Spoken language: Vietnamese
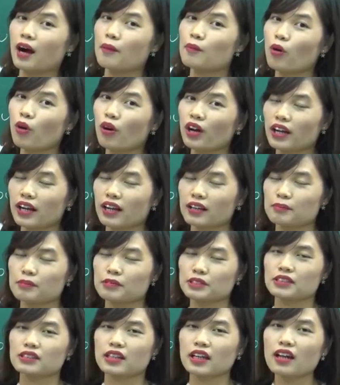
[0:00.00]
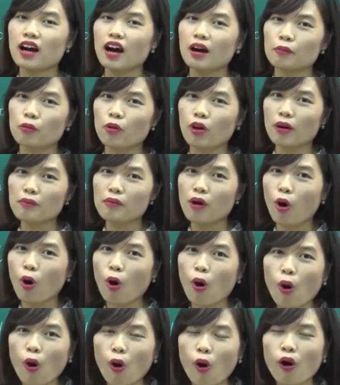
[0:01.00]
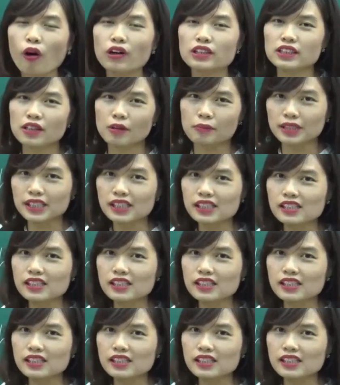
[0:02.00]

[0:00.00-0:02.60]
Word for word: âm oi là một sự kết hợp của âm o sau đó âm